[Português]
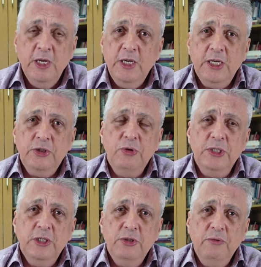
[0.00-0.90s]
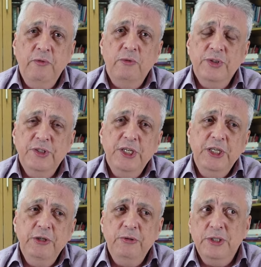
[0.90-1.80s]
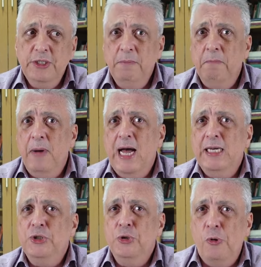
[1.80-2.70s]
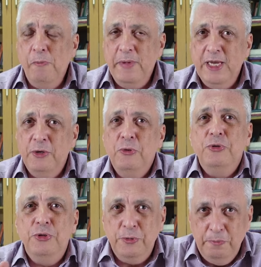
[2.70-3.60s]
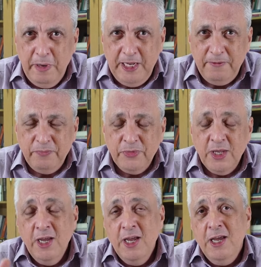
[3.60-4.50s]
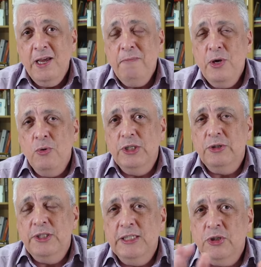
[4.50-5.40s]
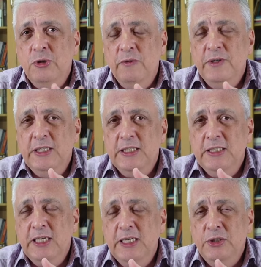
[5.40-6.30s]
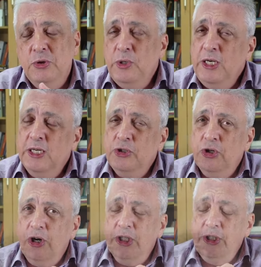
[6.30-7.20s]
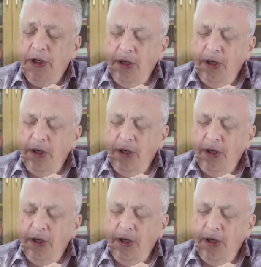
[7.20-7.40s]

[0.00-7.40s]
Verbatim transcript: e as coisas vão seguindo assim mais ou menos bem. Em 1896, William George,